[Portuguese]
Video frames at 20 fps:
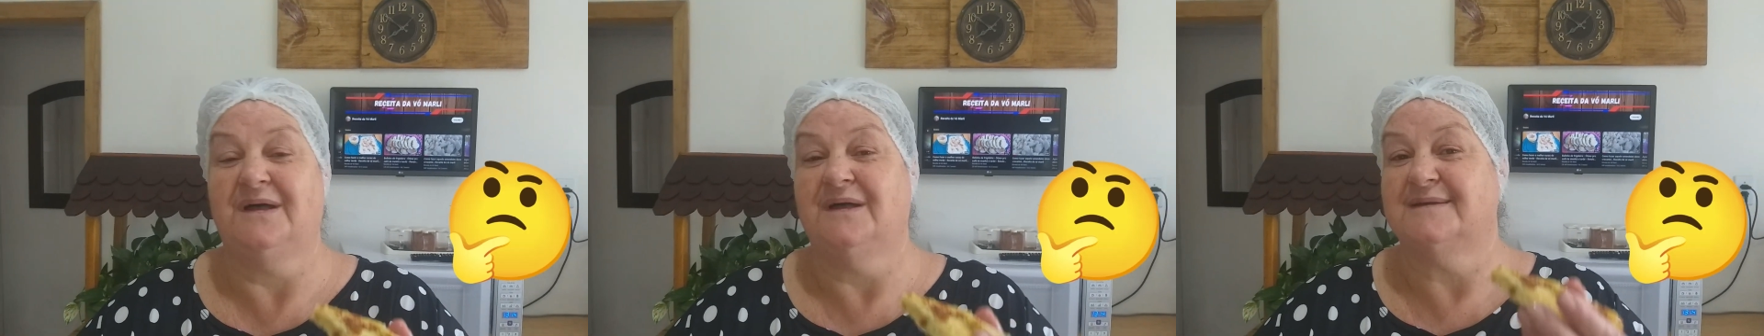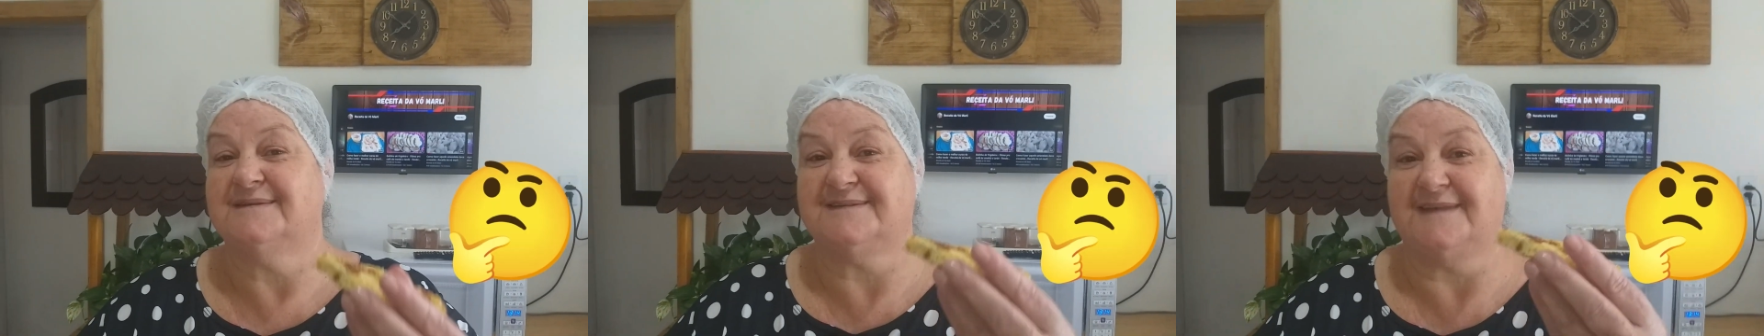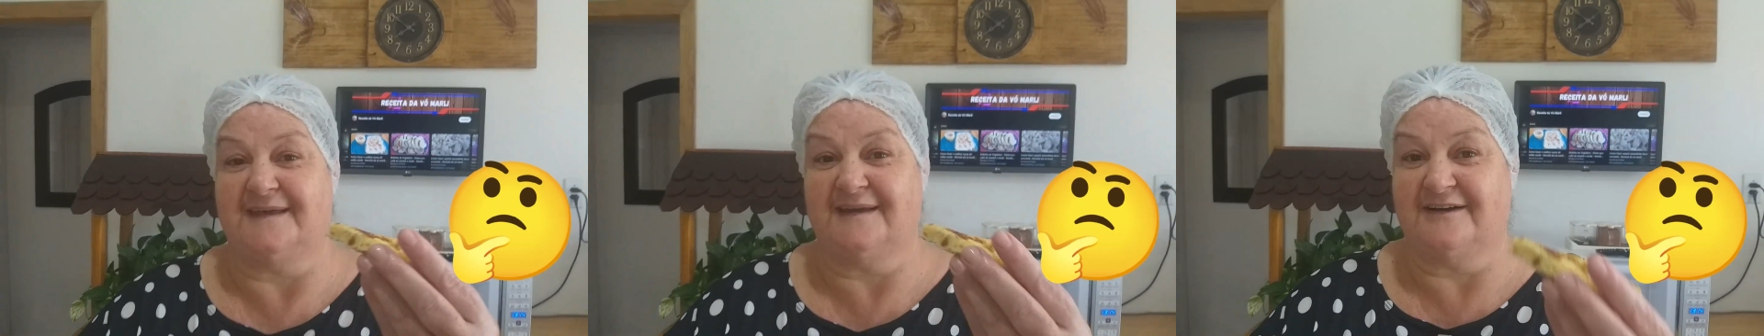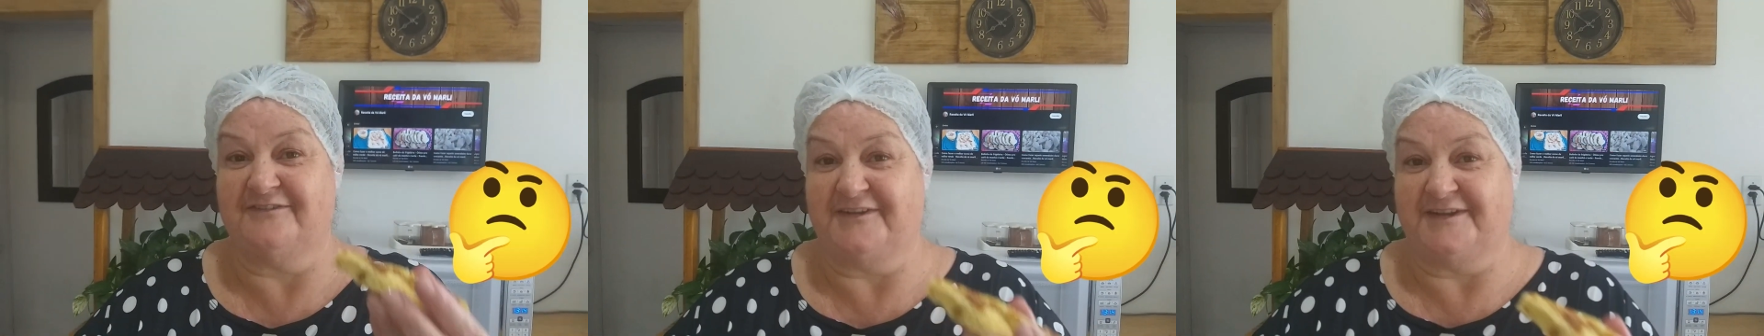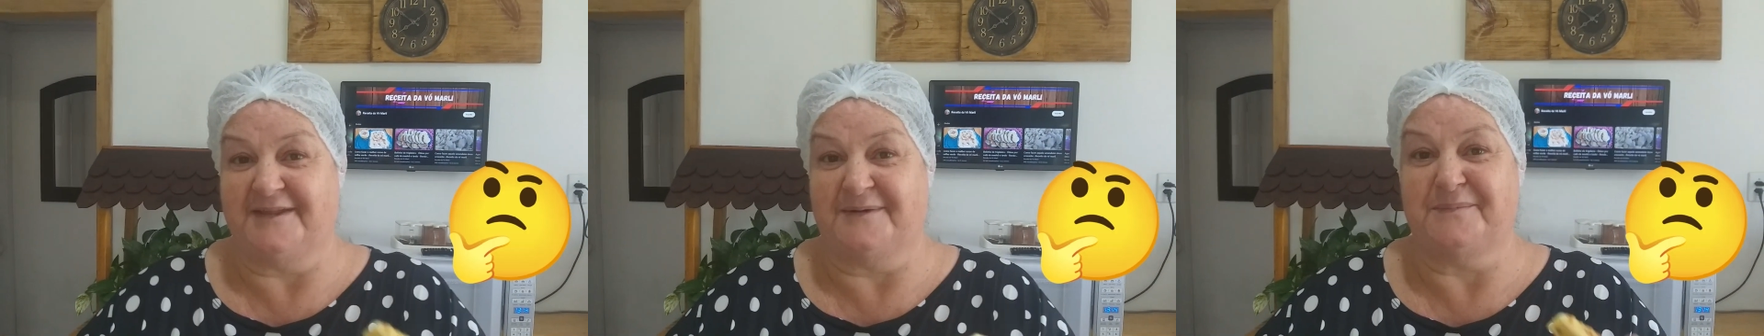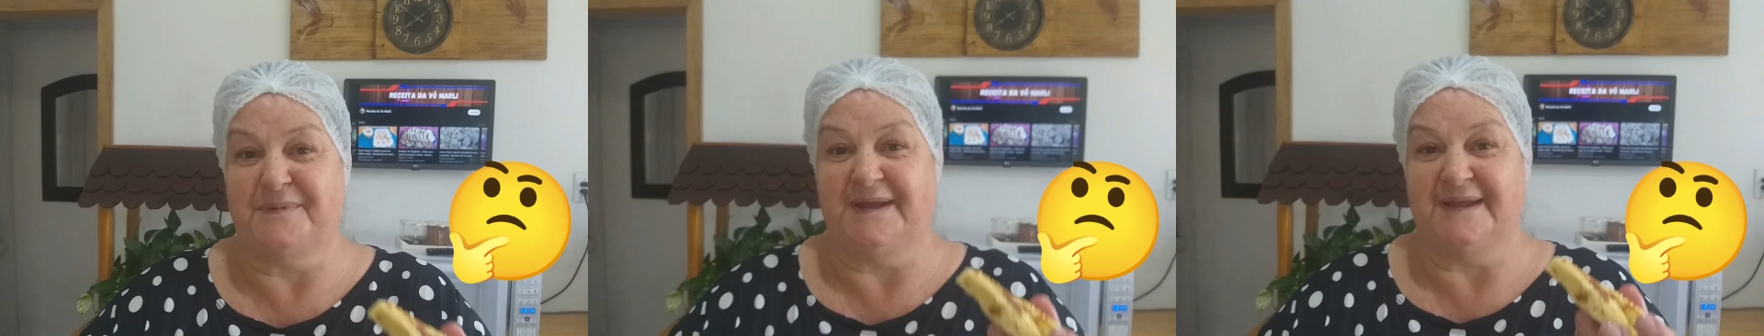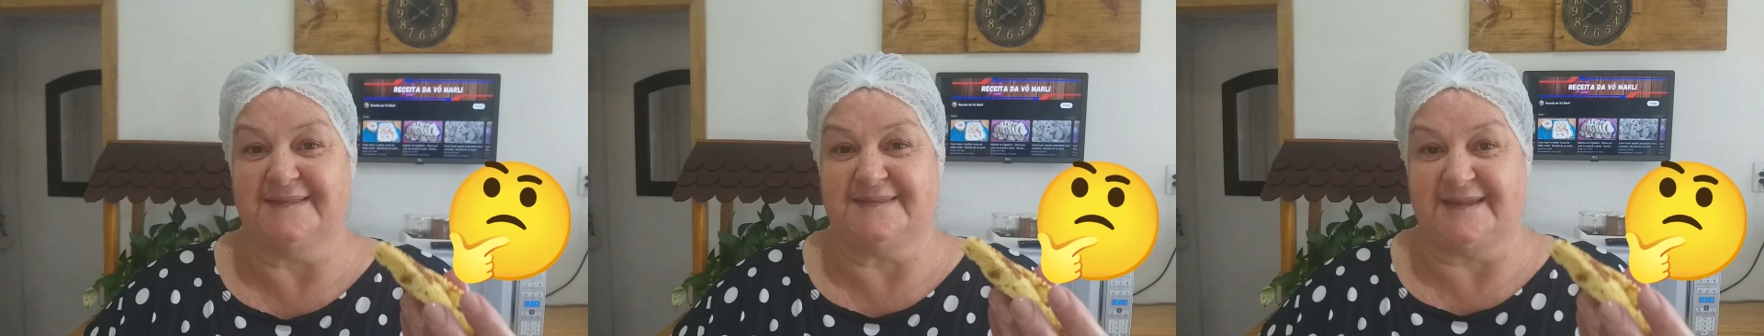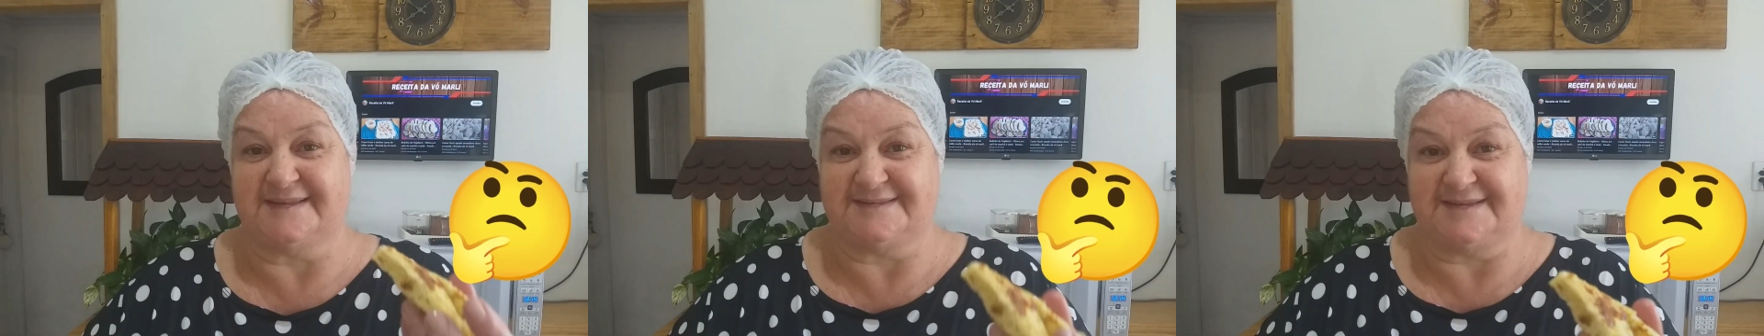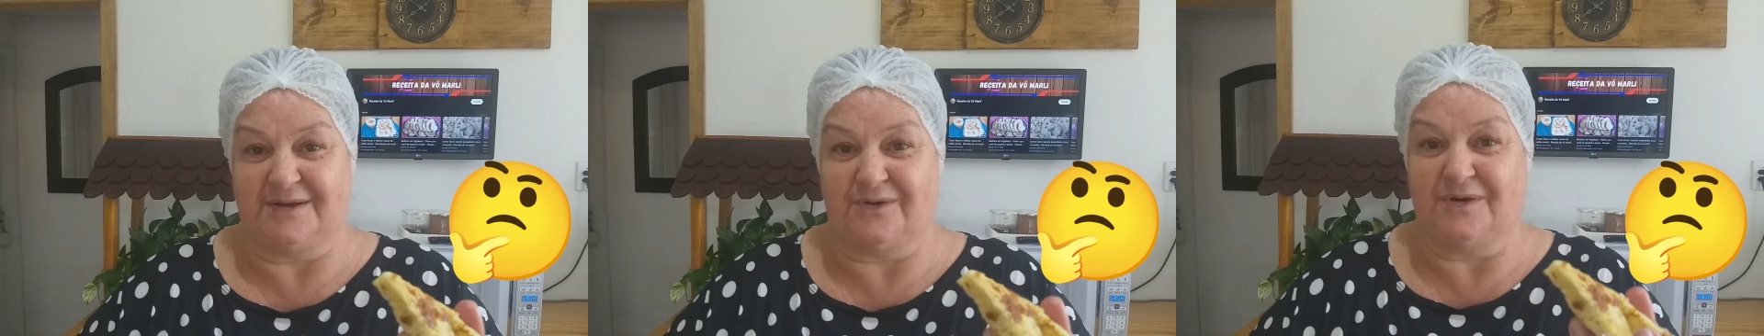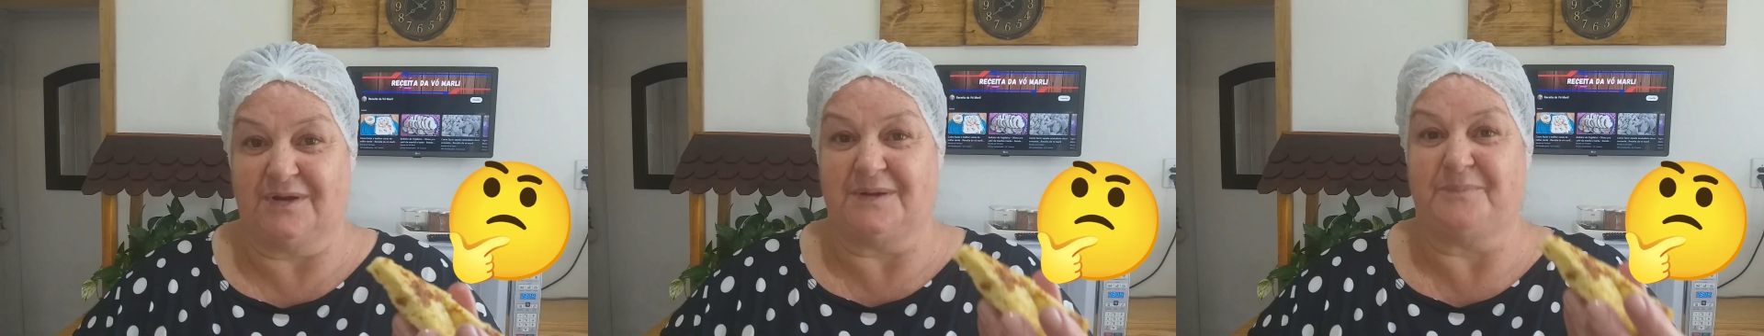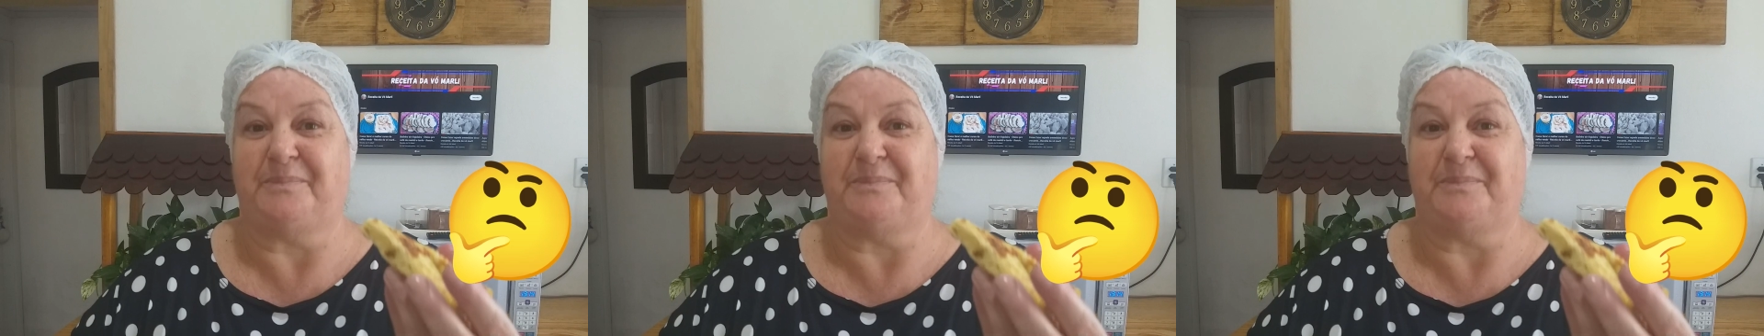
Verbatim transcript: sem café da manhã até essa hora.